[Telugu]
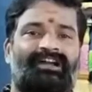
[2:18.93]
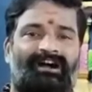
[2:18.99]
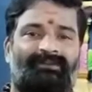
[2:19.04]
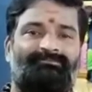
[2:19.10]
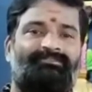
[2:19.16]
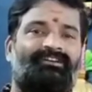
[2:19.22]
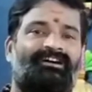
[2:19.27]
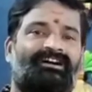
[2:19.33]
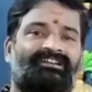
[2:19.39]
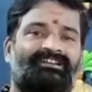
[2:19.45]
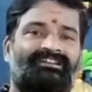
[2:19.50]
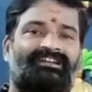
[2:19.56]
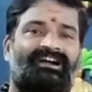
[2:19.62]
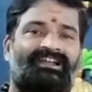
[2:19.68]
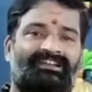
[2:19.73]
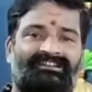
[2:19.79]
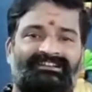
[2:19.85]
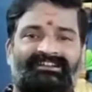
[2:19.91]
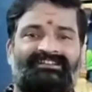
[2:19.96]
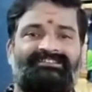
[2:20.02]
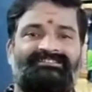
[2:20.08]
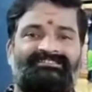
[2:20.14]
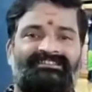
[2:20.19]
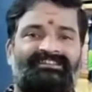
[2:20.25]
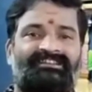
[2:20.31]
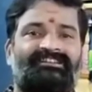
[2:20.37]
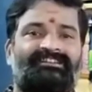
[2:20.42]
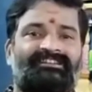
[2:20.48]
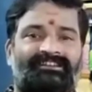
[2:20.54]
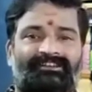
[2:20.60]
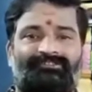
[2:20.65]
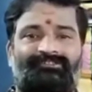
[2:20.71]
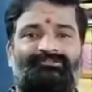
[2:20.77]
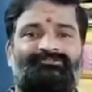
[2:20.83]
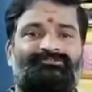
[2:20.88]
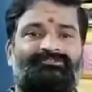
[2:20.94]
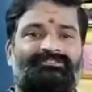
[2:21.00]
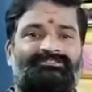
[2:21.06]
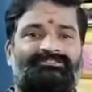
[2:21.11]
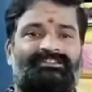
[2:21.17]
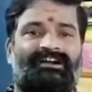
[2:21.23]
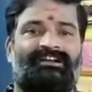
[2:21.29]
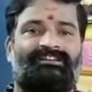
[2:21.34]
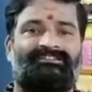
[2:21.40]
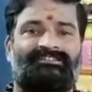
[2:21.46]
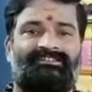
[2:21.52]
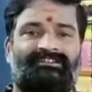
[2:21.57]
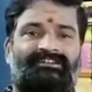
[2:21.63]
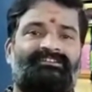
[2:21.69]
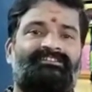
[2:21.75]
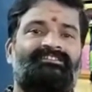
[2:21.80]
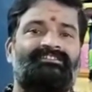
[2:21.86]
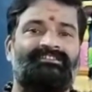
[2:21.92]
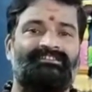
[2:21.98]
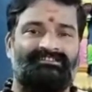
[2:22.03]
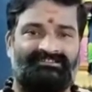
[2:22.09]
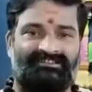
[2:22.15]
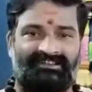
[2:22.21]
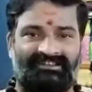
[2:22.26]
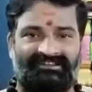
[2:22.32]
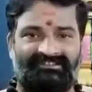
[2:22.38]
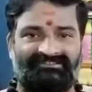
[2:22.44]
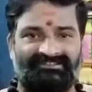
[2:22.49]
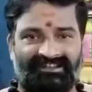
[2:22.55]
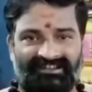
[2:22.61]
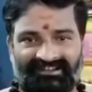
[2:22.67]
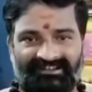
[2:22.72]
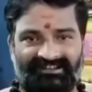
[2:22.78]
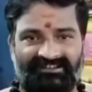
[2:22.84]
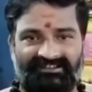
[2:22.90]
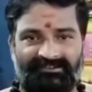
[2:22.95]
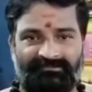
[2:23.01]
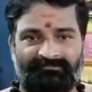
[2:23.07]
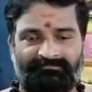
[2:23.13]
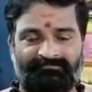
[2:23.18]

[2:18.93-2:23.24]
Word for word: అమ్మవారిని అలంకరించి ఈరోజు నిత్యార్చన చేయడం జరిగినది